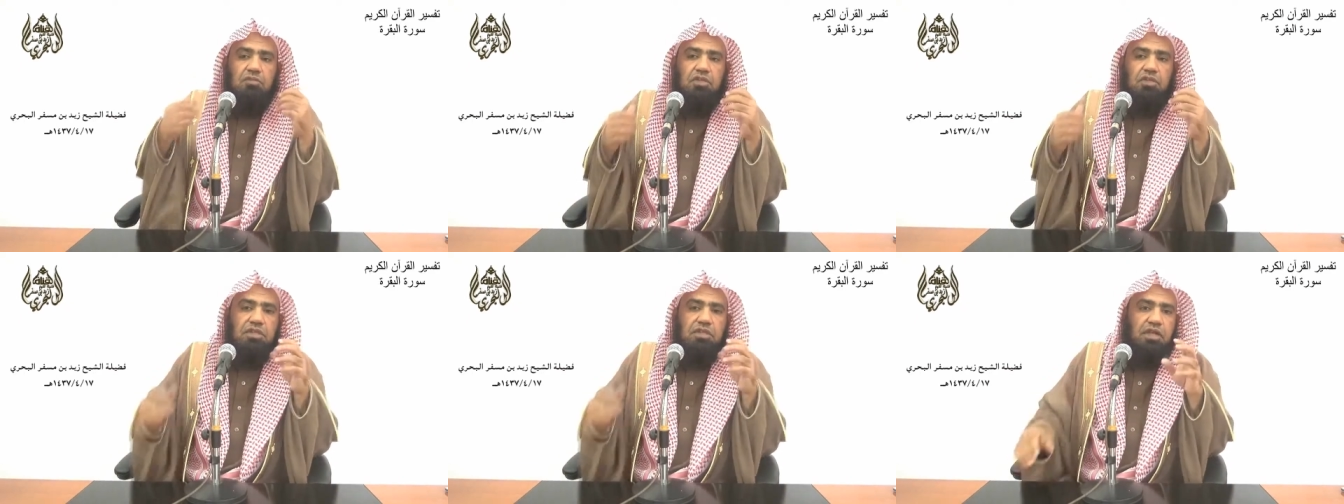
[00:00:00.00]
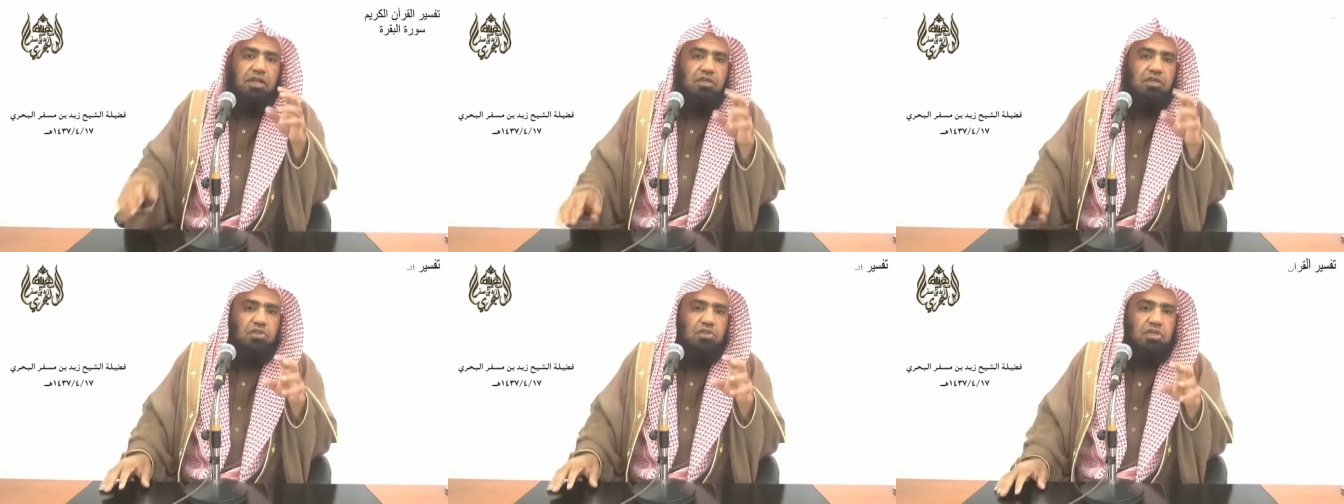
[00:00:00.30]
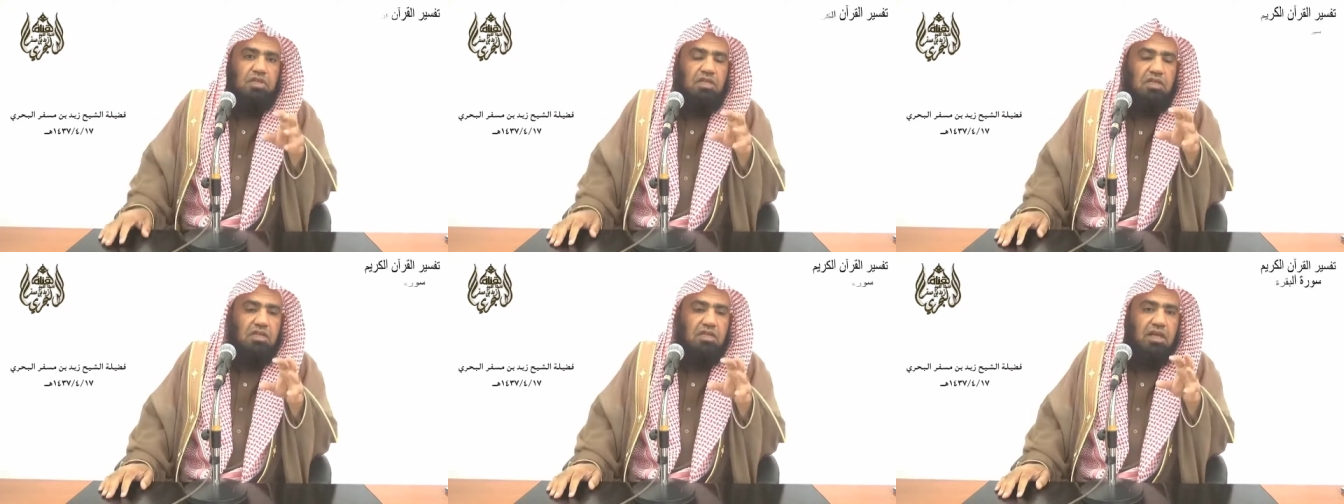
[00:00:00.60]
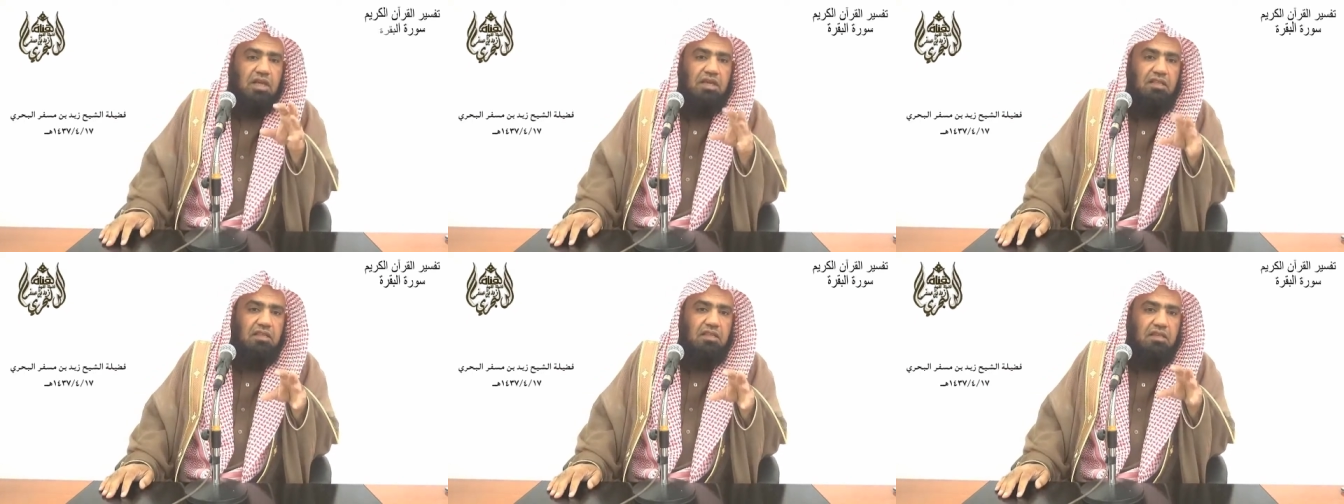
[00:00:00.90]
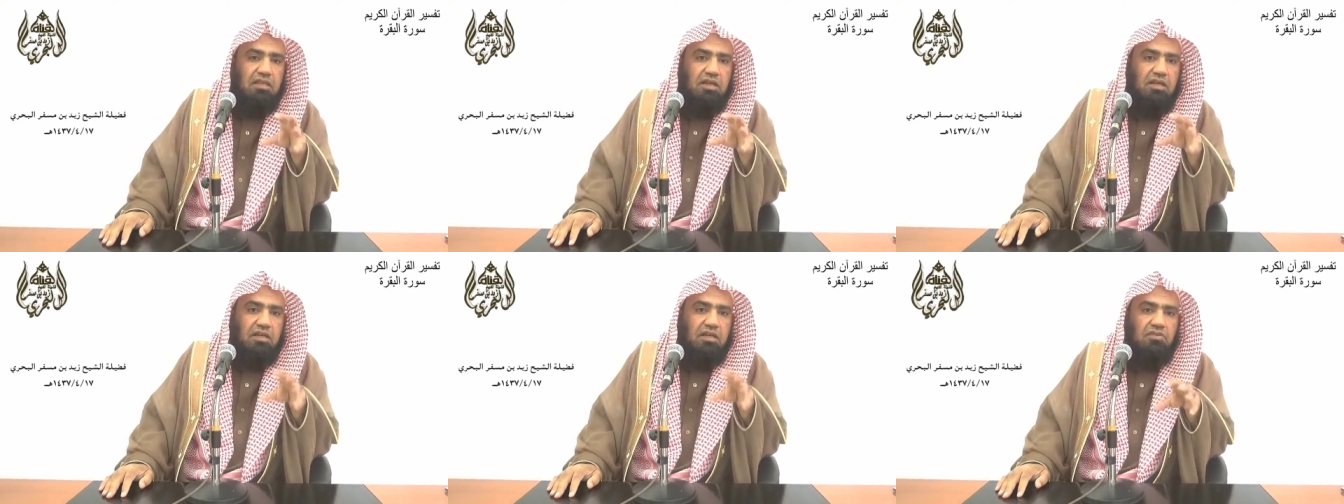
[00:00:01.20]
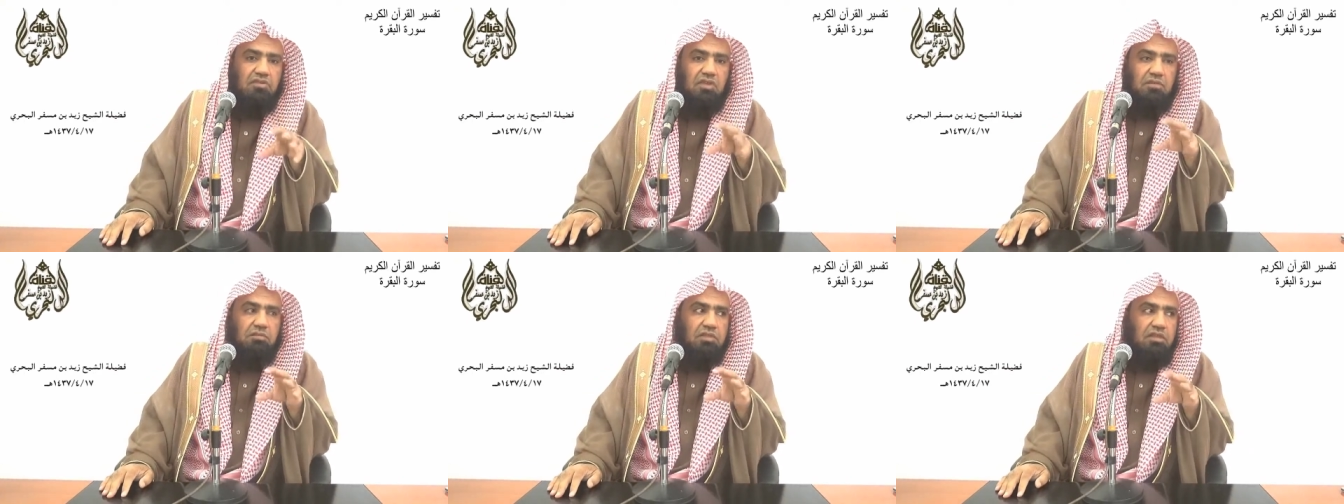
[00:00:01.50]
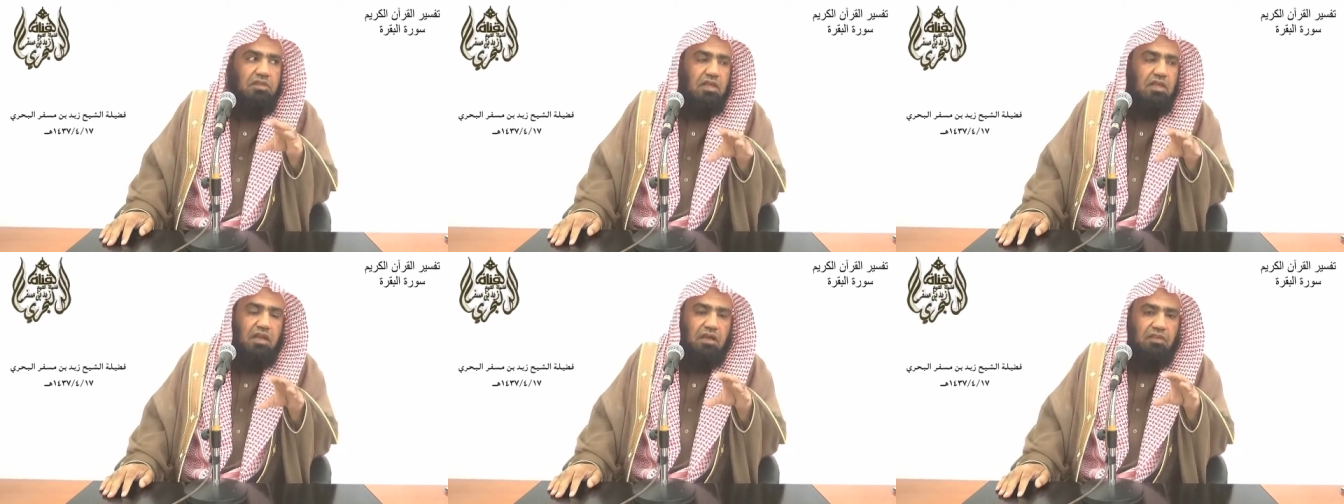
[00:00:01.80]
بتحصيل هذه الأقسام
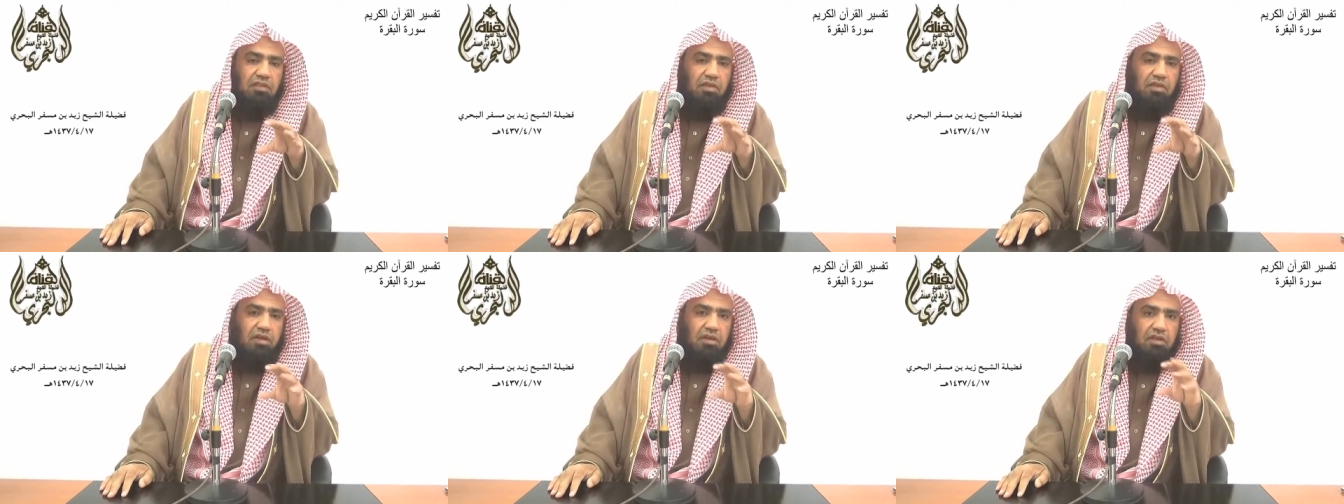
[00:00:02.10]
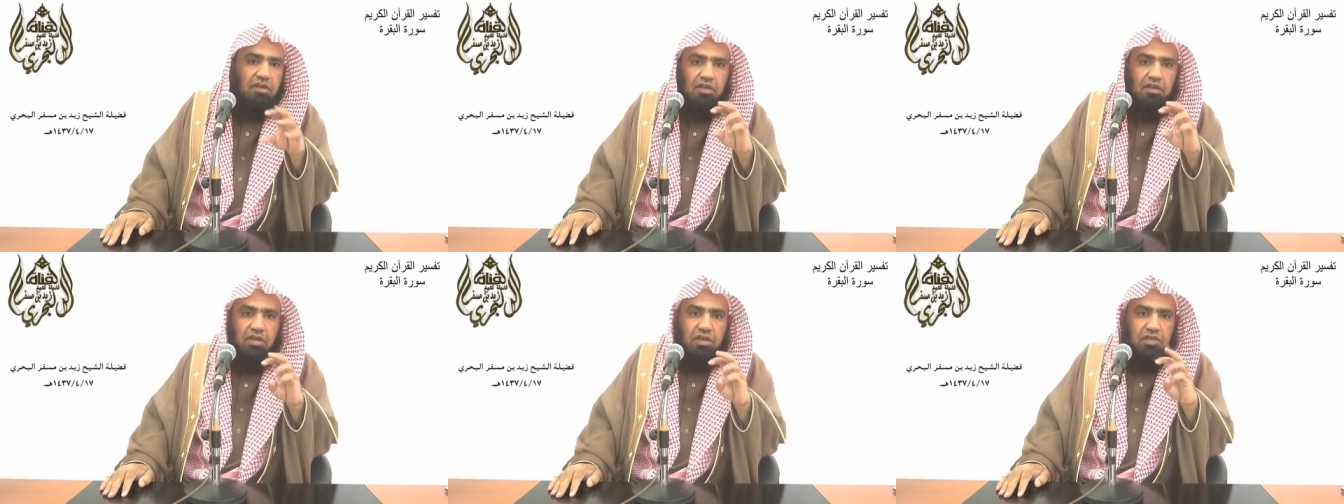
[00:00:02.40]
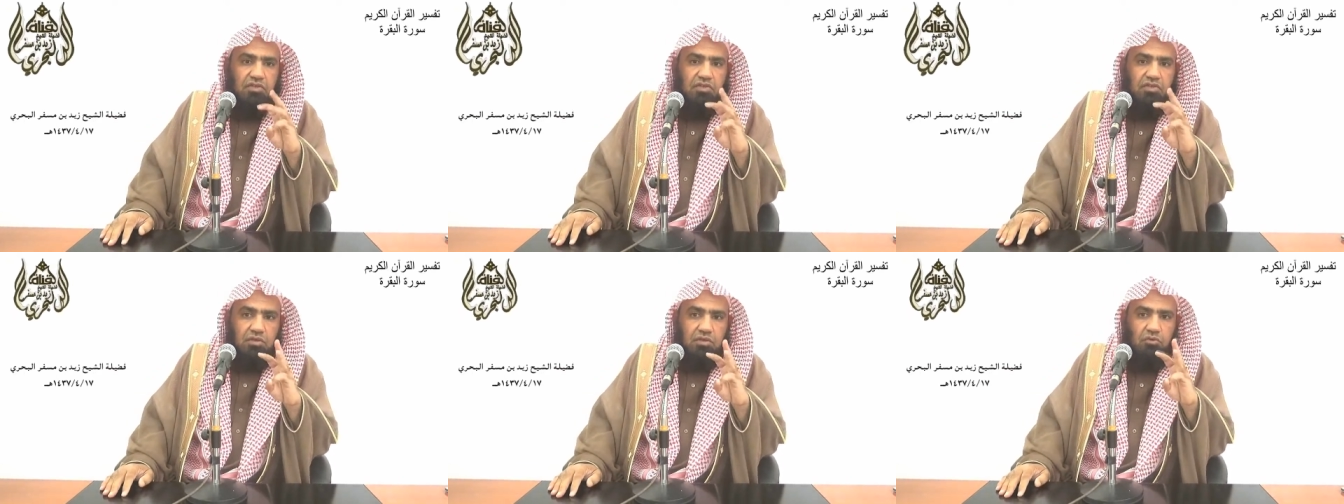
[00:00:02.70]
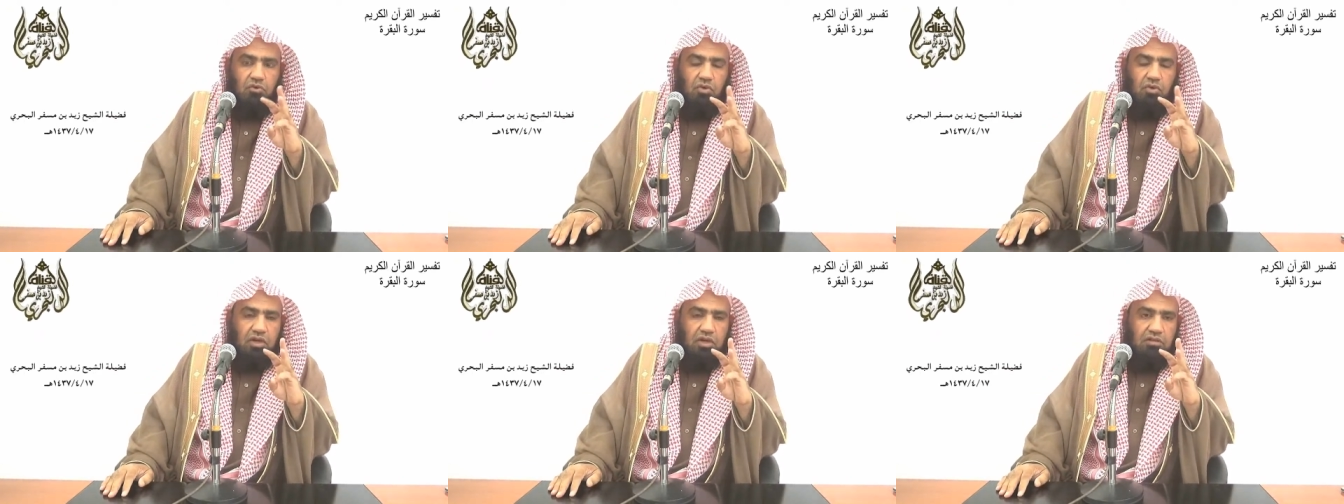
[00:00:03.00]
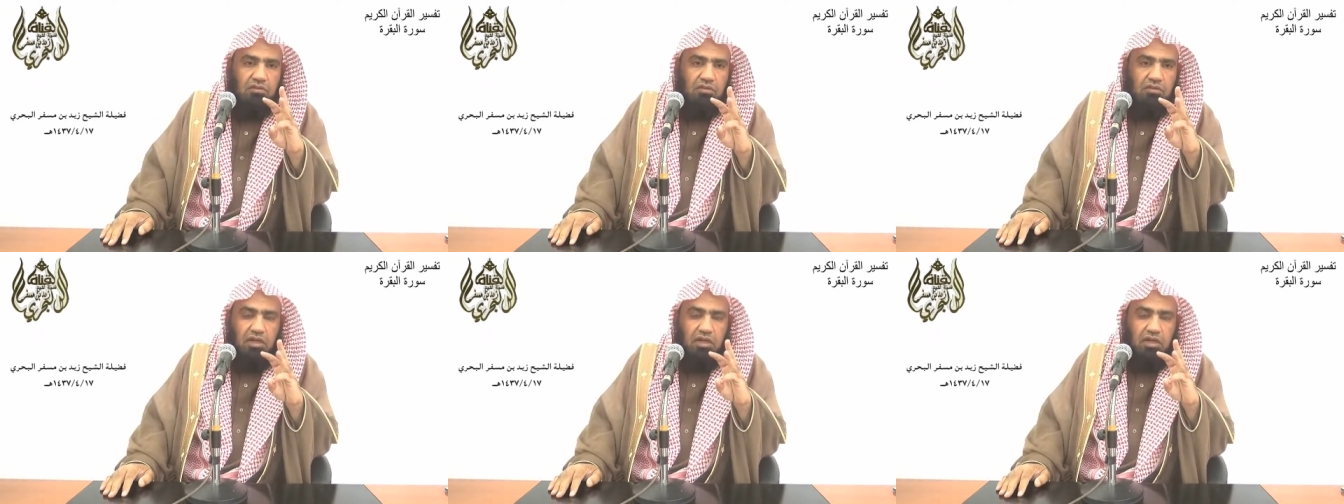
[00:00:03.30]
الثلاثة الصبر على